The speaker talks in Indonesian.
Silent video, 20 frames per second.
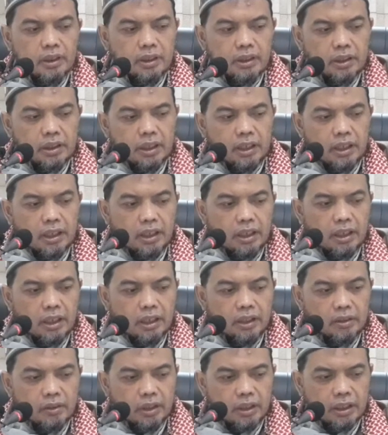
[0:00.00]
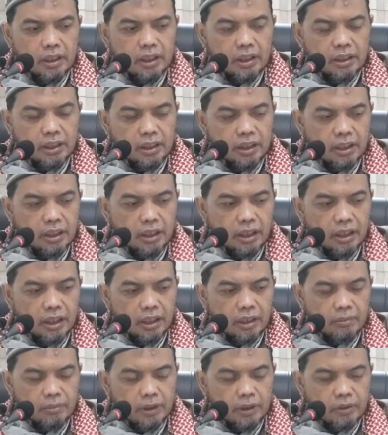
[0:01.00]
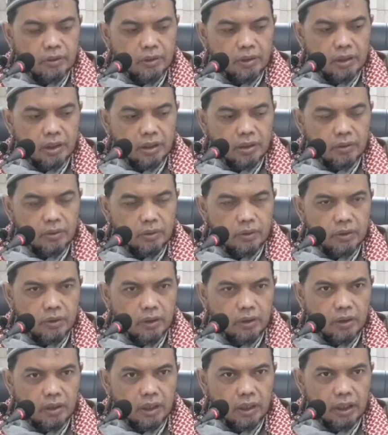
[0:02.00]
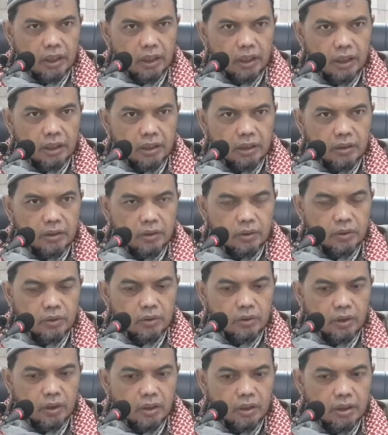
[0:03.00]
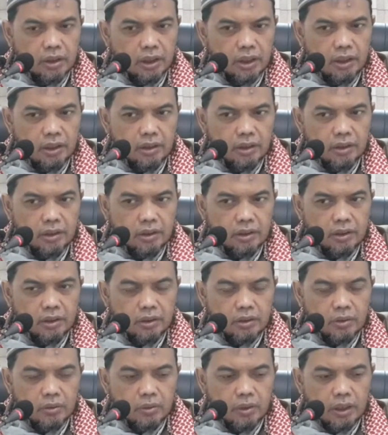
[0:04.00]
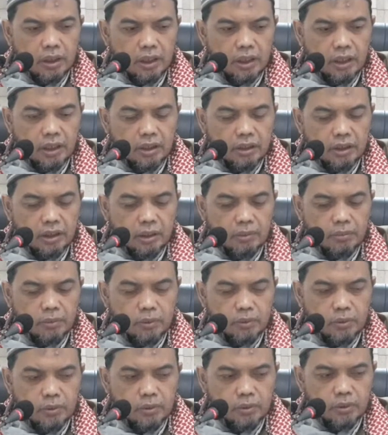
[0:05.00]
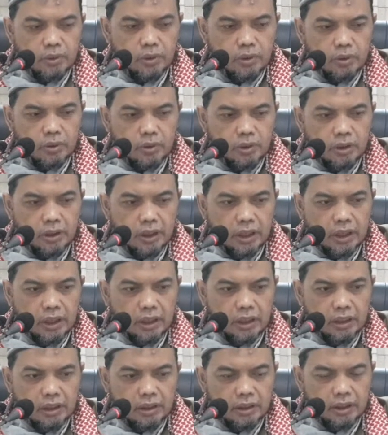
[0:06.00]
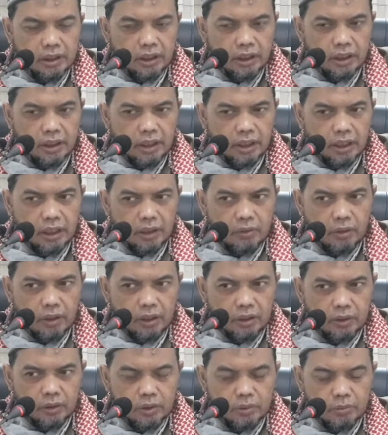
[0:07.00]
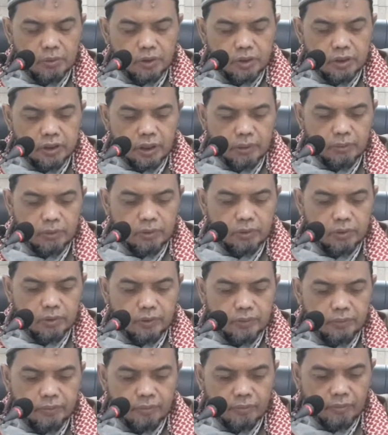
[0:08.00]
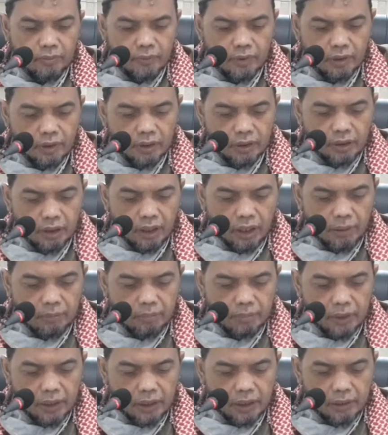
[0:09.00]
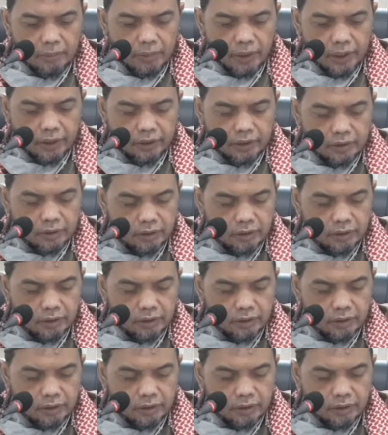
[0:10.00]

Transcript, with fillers: يا ايها الذين امنوا اتقوا الله حق تقاته ولا تموتن الا وانتم مسلمون اما بعد